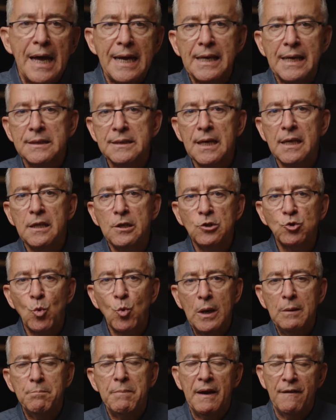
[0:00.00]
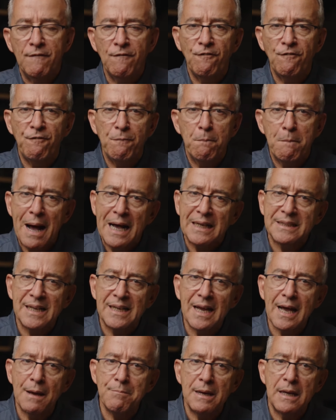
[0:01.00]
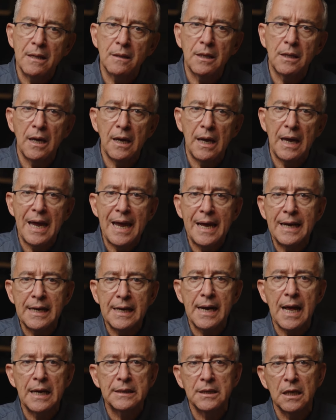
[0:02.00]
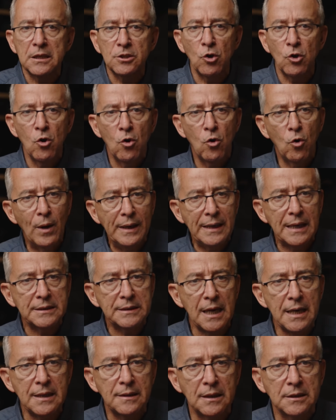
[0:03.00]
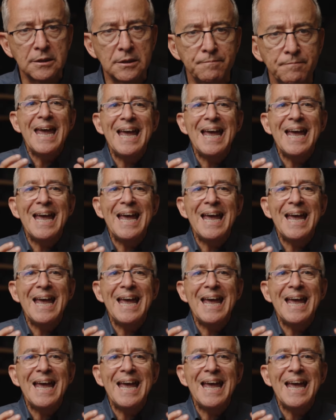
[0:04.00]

Ella se disuelve básicamente en grasas o en aceites.